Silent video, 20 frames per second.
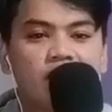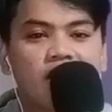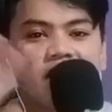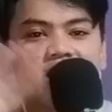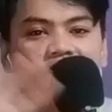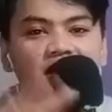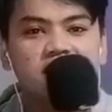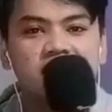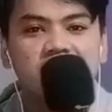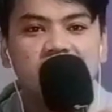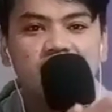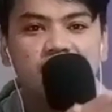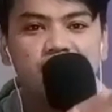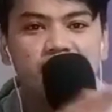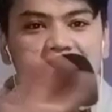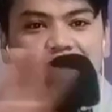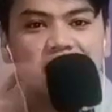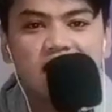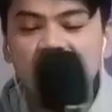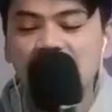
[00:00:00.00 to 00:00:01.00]
raya tidak
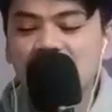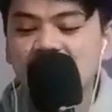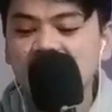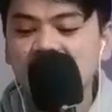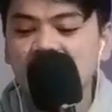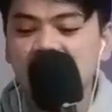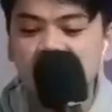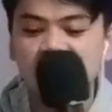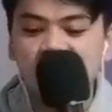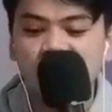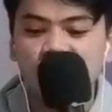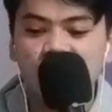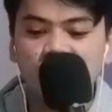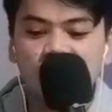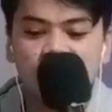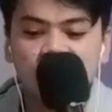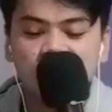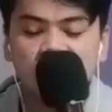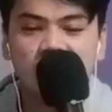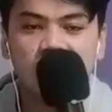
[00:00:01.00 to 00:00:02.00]
payah lagi risau kalau
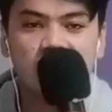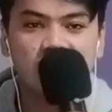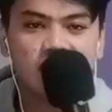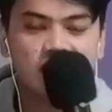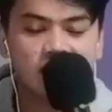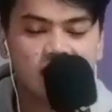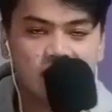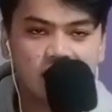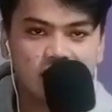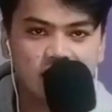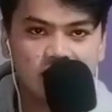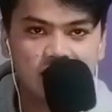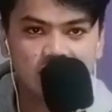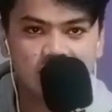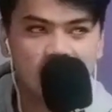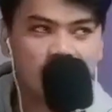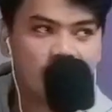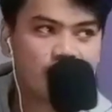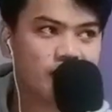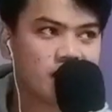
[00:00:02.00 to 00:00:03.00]
kita ada
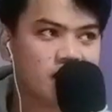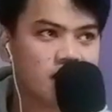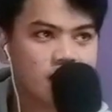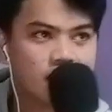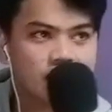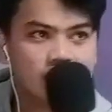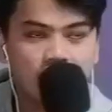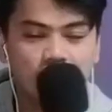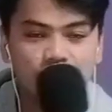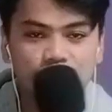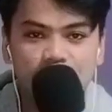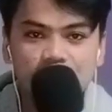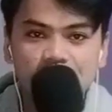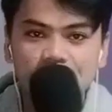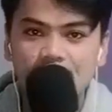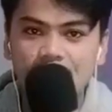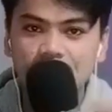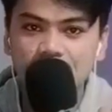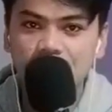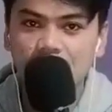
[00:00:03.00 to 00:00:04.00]
apa ini? Kalau
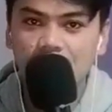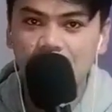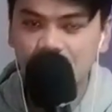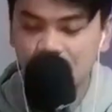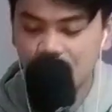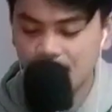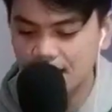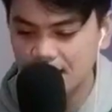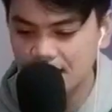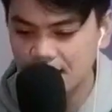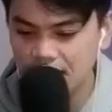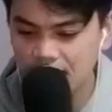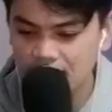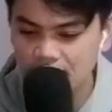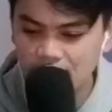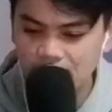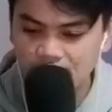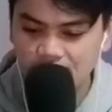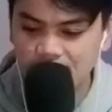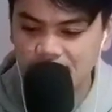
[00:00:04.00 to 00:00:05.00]
sesak jalan
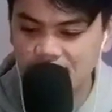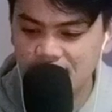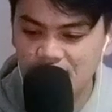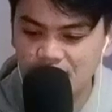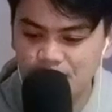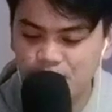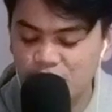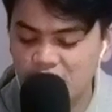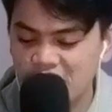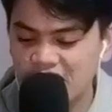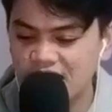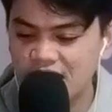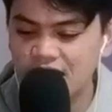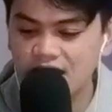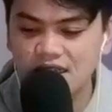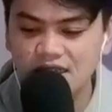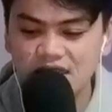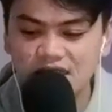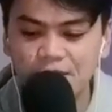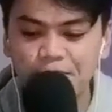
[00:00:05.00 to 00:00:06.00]
di lebur raya
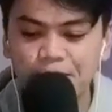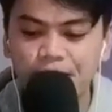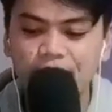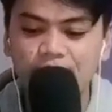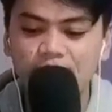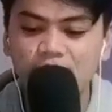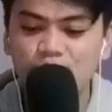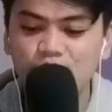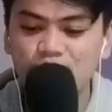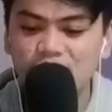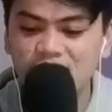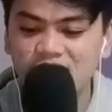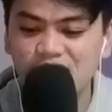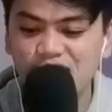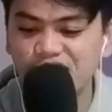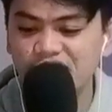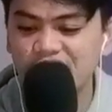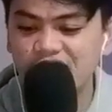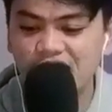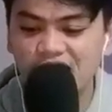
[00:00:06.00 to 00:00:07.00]
ya perlu risau.
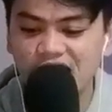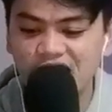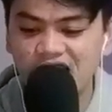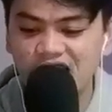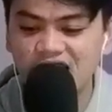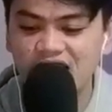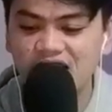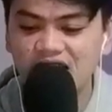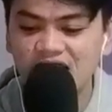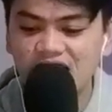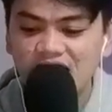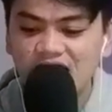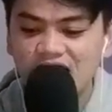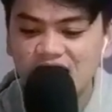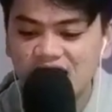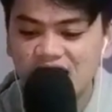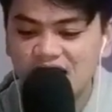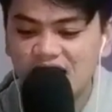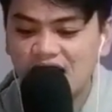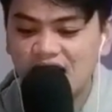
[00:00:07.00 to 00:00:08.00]
Kita ada
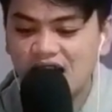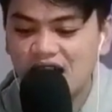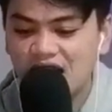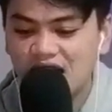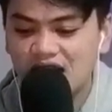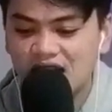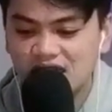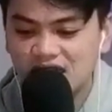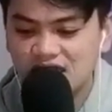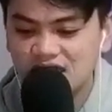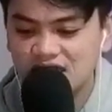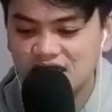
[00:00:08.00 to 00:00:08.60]
Ihang.